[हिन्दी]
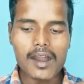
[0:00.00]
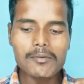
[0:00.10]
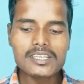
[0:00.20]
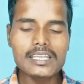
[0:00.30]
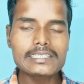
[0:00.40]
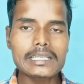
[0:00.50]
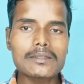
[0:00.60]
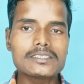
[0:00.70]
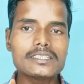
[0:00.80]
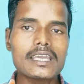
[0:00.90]
अब क्लिक
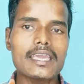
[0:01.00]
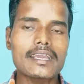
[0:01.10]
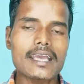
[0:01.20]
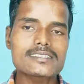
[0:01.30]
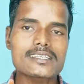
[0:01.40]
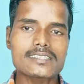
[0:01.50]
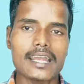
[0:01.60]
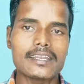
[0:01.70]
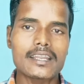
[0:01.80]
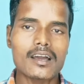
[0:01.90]
करना ये एक ऐसा
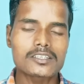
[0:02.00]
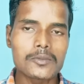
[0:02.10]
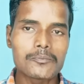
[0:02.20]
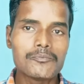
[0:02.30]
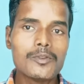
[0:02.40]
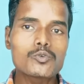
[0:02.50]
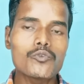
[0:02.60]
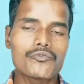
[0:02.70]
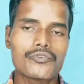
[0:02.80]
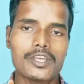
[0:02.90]
साइड है ना कि
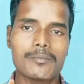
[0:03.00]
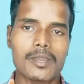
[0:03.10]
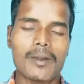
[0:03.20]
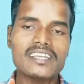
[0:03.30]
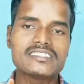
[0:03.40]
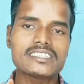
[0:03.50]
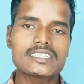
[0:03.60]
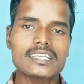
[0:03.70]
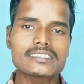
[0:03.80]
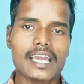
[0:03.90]
बिल्कुल फ्री में भाई
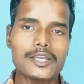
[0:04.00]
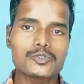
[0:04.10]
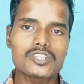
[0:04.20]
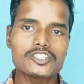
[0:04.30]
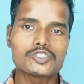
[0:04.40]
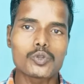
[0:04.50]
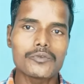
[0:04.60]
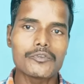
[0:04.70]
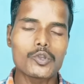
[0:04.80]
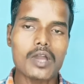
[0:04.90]
जितना चाहे उतना
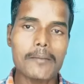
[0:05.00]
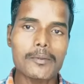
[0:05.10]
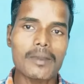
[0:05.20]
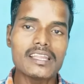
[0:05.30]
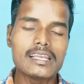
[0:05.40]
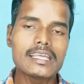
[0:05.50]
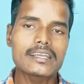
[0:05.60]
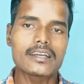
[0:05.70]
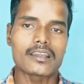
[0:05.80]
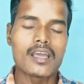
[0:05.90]
स्टोरी वीडियो यहाँ पे भाई
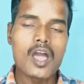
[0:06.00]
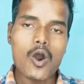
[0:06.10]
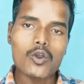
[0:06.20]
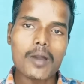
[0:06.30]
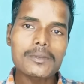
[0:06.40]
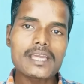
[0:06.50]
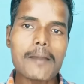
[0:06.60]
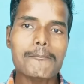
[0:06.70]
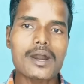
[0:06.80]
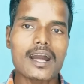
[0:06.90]
लिख कर और अपने
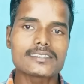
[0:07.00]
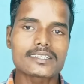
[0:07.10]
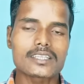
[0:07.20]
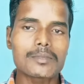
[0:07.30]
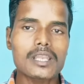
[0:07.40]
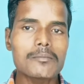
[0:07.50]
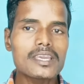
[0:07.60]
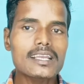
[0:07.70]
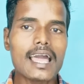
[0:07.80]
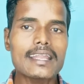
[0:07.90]
आप मंगा सकते हैं मतलब
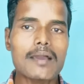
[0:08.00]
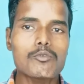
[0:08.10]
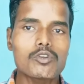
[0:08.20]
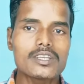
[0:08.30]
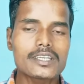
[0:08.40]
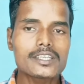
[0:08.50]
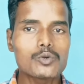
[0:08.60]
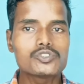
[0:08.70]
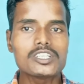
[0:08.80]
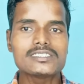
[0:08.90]
एक लाइन आप लोग लिखेंगे
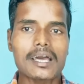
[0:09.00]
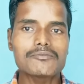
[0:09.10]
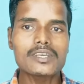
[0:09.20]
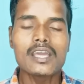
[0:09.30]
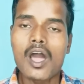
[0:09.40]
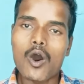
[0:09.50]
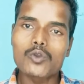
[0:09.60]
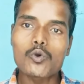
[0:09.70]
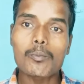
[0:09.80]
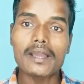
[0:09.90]
उसी हिसाब से
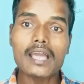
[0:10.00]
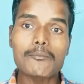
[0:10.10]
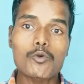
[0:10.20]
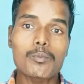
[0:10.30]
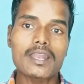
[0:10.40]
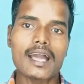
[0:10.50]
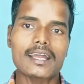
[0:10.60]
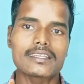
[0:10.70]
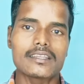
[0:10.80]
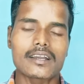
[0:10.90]
और वो भाई आपको बना कर दे